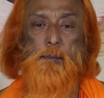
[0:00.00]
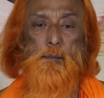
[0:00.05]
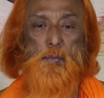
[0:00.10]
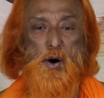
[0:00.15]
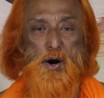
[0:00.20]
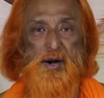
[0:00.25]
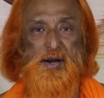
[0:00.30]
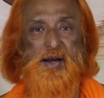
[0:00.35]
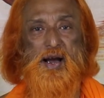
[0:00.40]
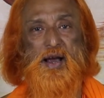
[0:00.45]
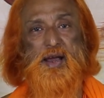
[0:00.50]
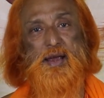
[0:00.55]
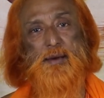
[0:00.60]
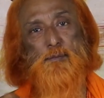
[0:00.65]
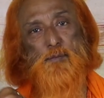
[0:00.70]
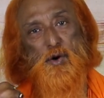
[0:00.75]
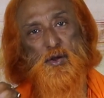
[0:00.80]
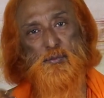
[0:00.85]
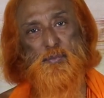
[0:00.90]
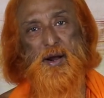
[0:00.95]
मन का
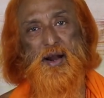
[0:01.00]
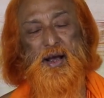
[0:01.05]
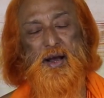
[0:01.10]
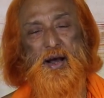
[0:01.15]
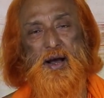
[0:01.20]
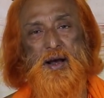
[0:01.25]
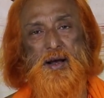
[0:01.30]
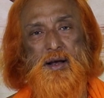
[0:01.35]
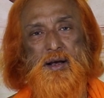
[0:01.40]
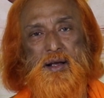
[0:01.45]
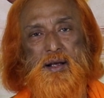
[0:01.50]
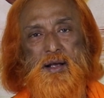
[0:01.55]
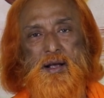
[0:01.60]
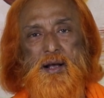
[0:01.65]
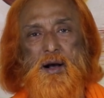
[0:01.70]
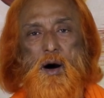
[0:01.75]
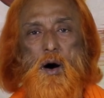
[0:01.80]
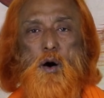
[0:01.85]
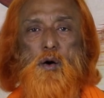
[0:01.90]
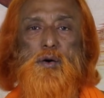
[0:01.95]
हिम्मत बढ़ेगा
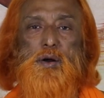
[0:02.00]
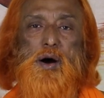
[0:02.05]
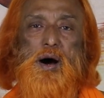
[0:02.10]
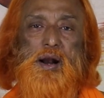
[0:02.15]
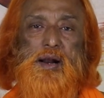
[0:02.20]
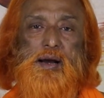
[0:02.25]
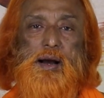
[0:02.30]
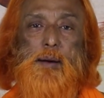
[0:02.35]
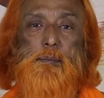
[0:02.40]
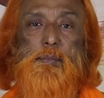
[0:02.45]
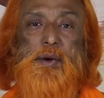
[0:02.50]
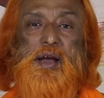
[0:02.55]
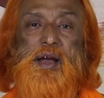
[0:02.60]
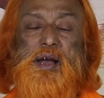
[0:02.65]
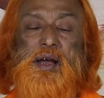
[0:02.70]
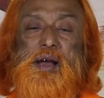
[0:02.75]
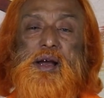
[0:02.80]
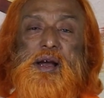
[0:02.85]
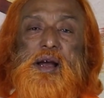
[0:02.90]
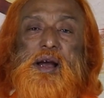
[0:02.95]
और हर काम में
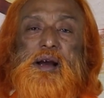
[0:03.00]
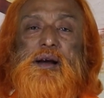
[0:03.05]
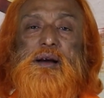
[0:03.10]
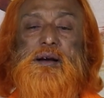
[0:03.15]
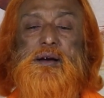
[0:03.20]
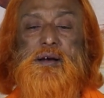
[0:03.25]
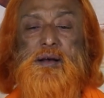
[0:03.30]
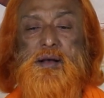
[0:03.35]
एक